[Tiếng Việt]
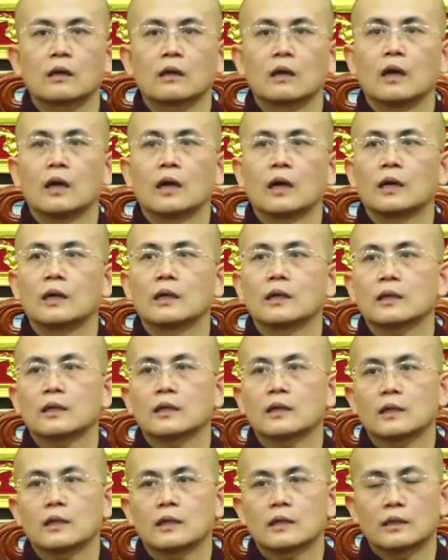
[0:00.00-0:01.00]
cái
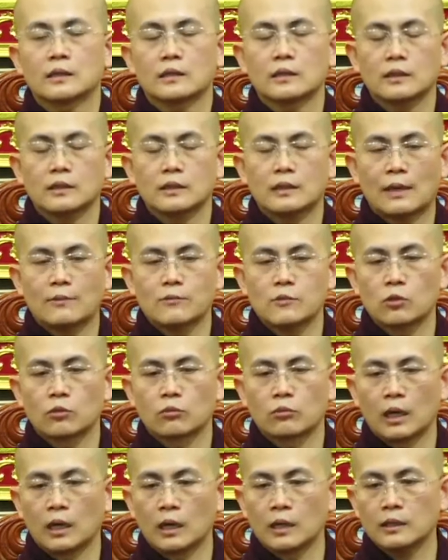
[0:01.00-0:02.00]
ờ, tham dục
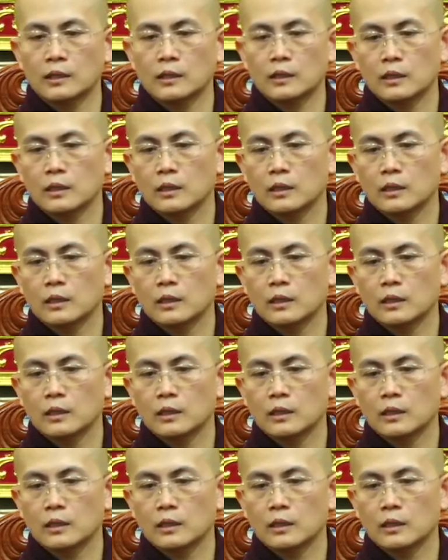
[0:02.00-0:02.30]
ấy